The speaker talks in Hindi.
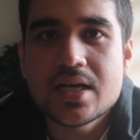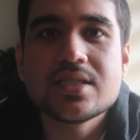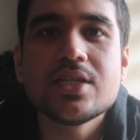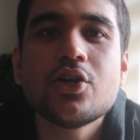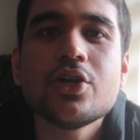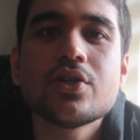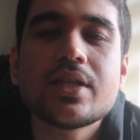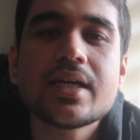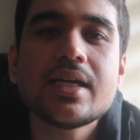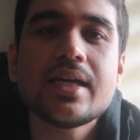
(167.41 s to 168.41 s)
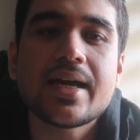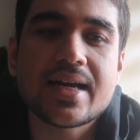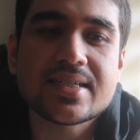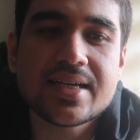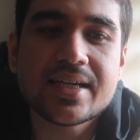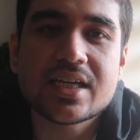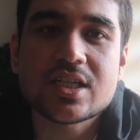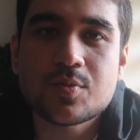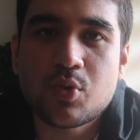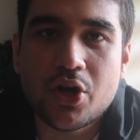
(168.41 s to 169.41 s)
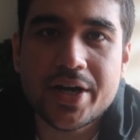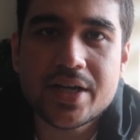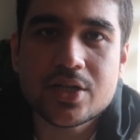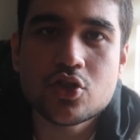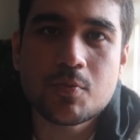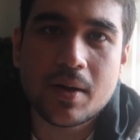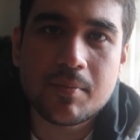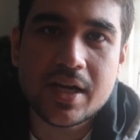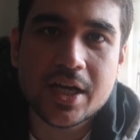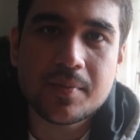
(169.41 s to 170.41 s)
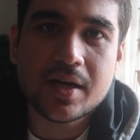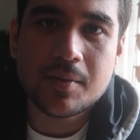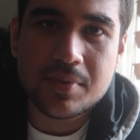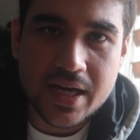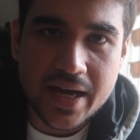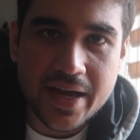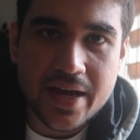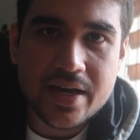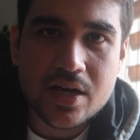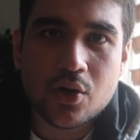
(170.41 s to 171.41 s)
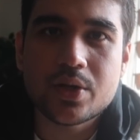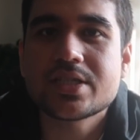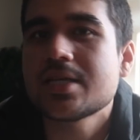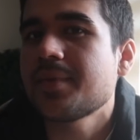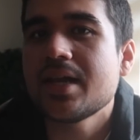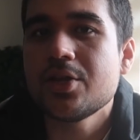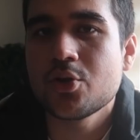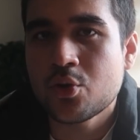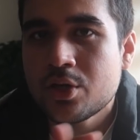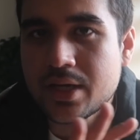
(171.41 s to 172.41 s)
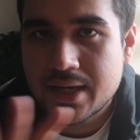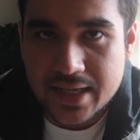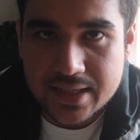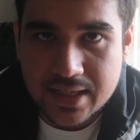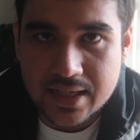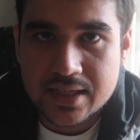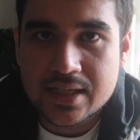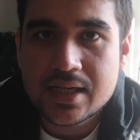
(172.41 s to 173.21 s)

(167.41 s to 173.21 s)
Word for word: जीरो डे होता है कि ऐसा एक एक्सप्लॉयट जो पब्लिक में अभी आया है और इससे पहले नोन नहीं था